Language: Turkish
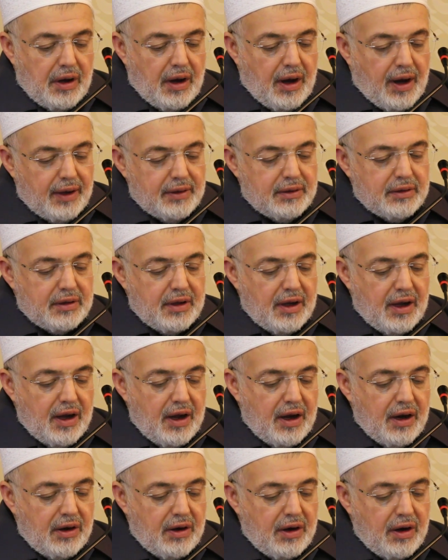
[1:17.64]

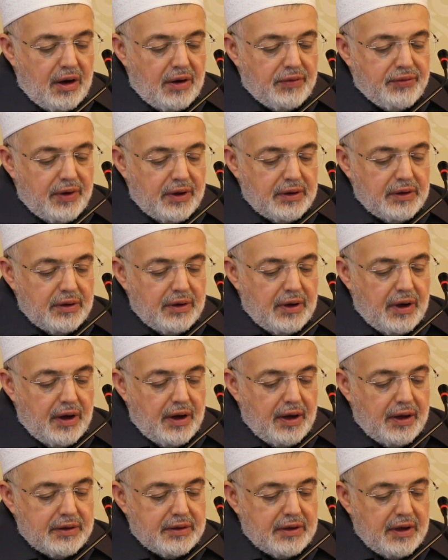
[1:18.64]
hatta
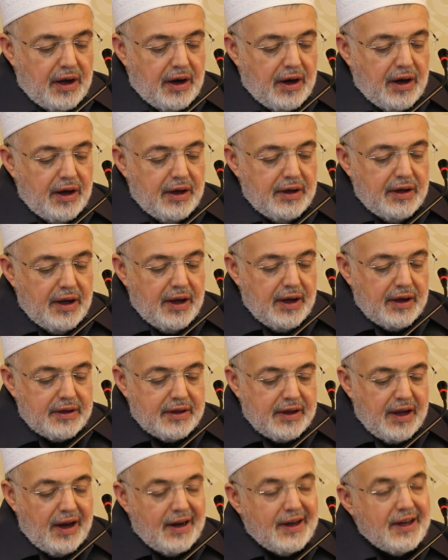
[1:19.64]
ekhafallaha teala
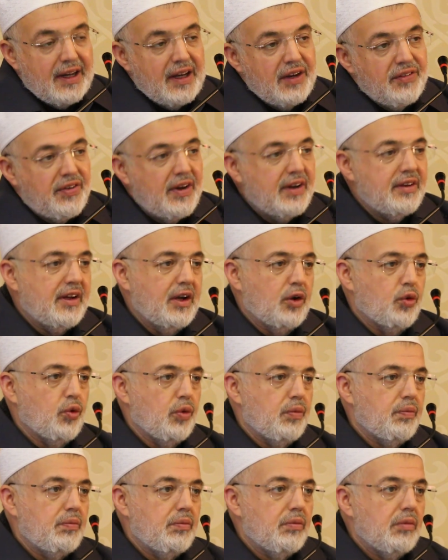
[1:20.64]

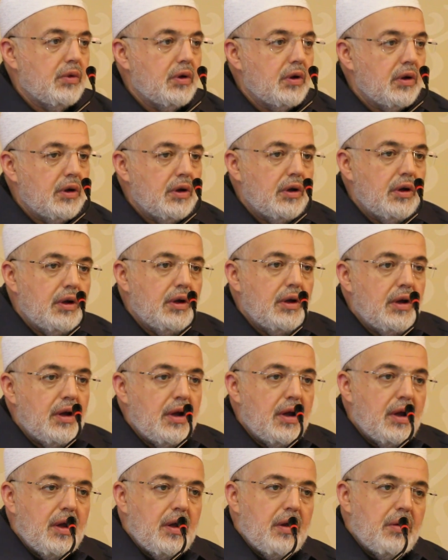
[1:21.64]
kehifetikum.
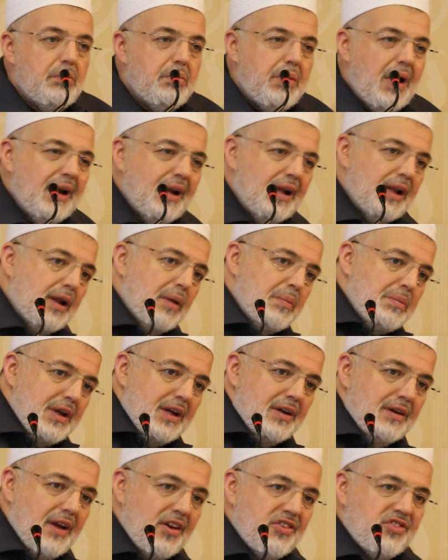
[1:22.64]
Bana da
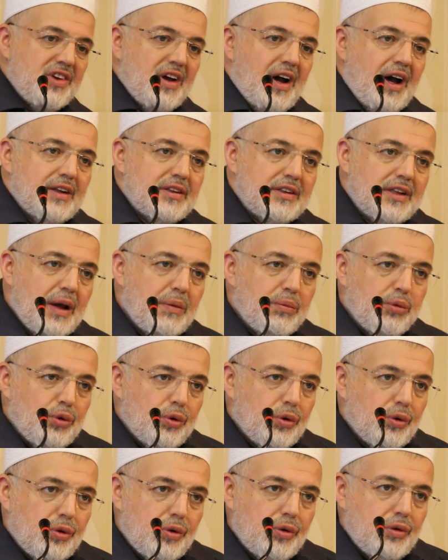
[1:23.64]
bir nasihatte
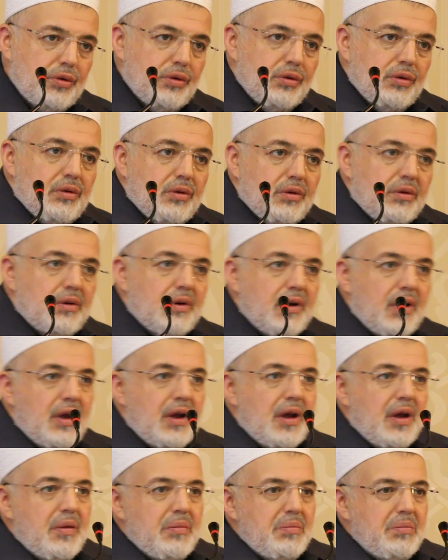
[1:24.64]
bulunun.
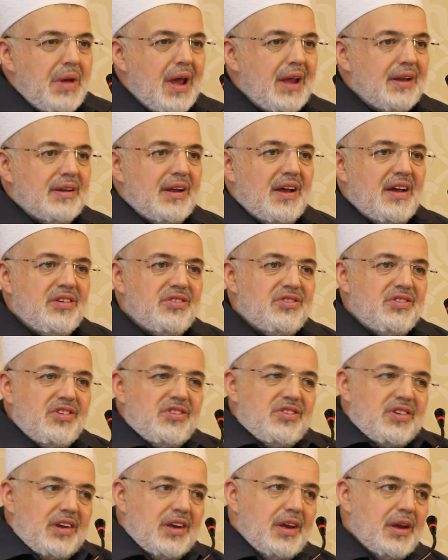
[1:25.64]
Ben de
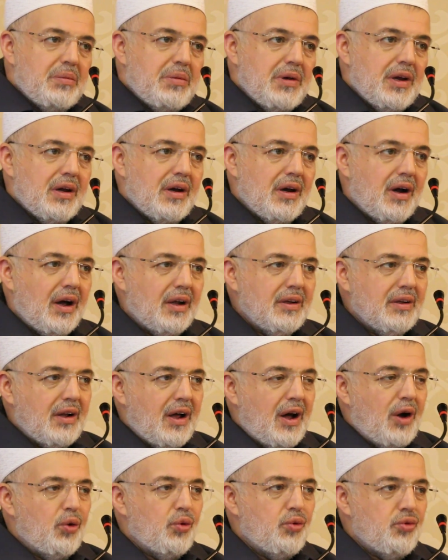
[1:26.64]
sizin gibi
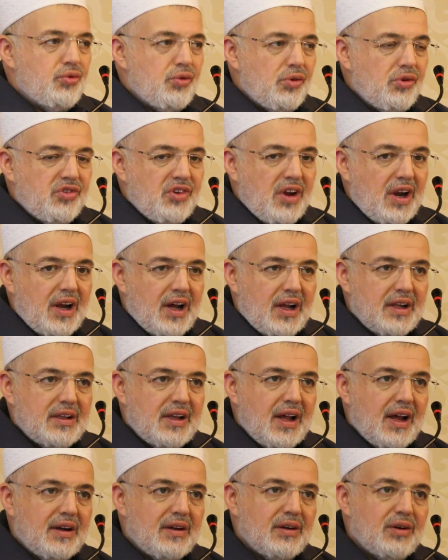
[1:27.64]
Allahu
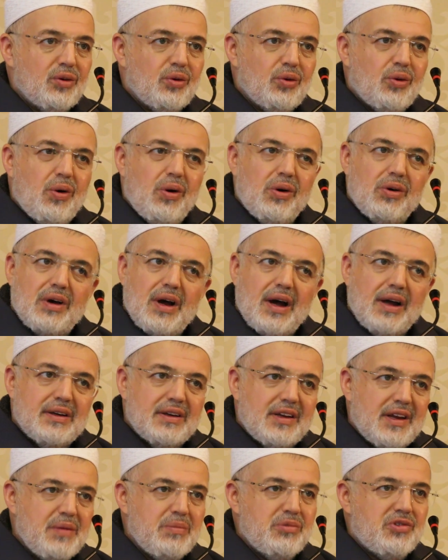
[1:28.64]
Zülcelal'den korkan
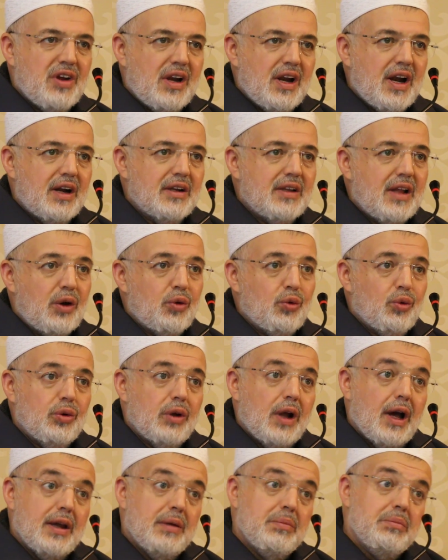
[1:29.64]
kimselerden
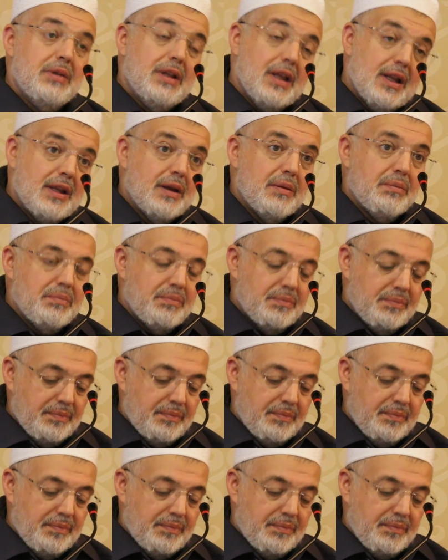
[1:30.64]
olayım dedim.